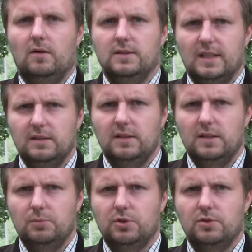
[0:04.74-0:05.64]
Ostatnie
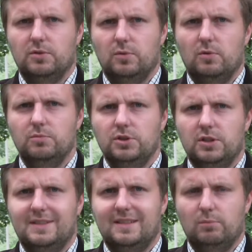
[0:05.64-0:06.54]
dni przyniosły
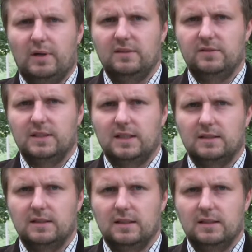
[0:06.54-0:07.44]
obniżki cen paliw na
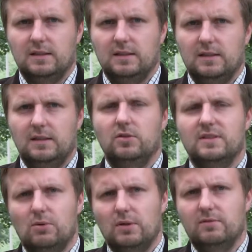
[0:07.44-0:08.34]
stacjach e, i to
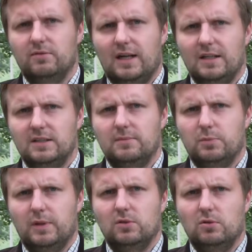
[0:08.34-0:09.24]
całkiem wyraźne w
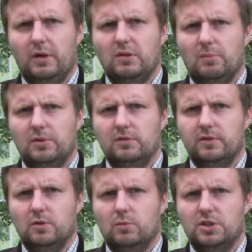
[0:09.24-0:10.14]
przypadku oleju
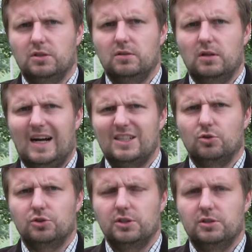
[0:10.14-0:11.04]
napędowego, bo
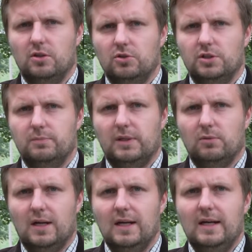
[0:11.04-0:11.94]
aż o 6 groszy
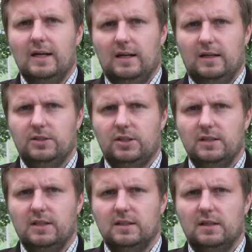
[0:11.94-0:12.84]
spadła e,
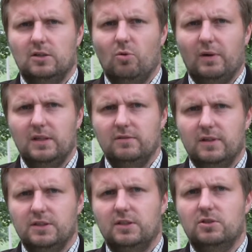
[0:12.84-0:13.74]
średnia cena tego
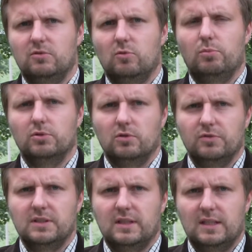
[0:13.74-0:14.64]
paliwa, dzięki czemu
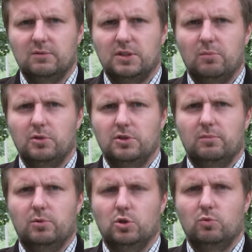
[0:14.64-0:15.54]
ponownie znalazła się
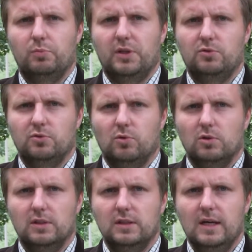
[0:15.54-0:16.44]
poniżej poziomu 5
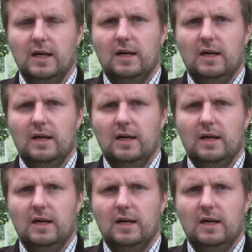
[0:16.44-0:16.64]
zł.